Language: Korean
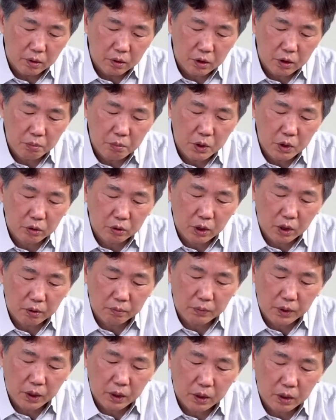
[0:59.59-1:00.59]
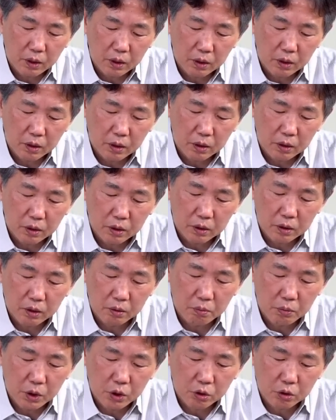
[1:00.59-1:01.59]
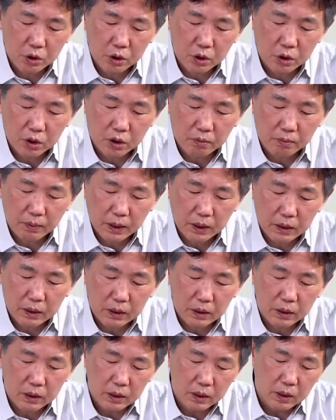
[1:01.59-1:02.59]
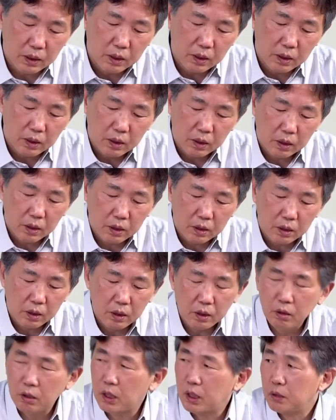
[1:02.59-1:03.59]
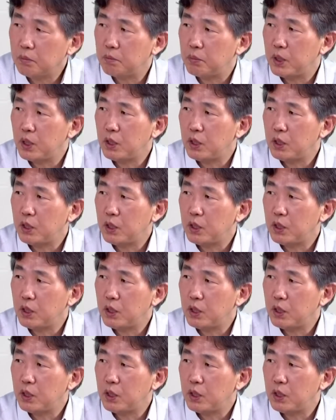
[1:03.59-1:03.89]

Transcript: 친미 정당입니다. 네. 친미 정치인들이 만든. 그러니까 이러한